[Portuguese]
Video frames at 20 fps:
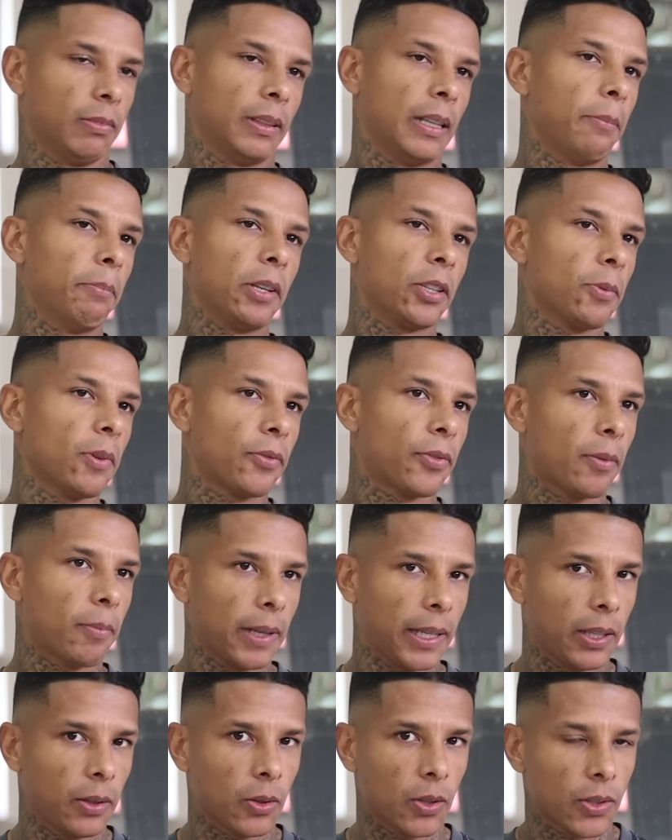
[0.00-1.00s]
da mesma forma
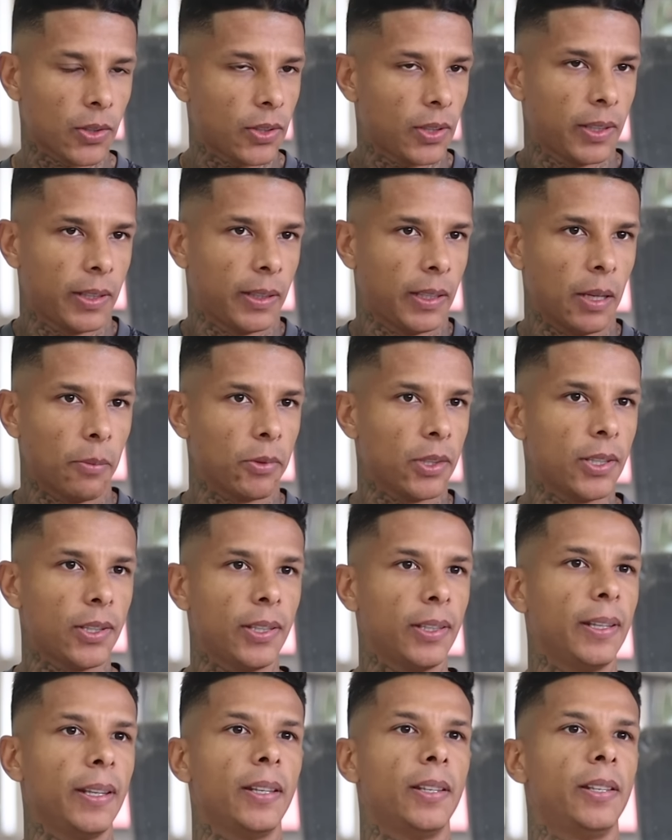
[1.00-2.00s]
que nós temos
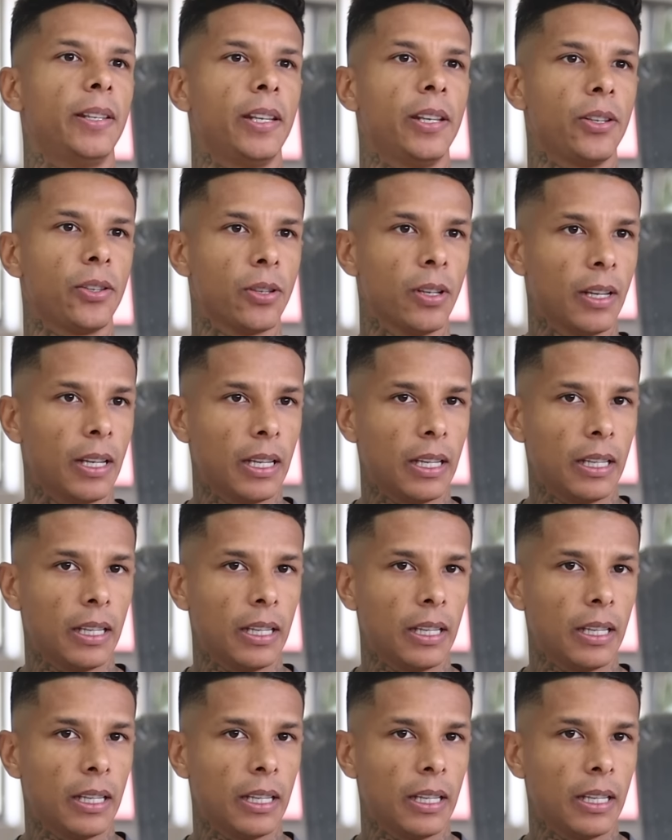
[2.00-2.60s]
esse desejo,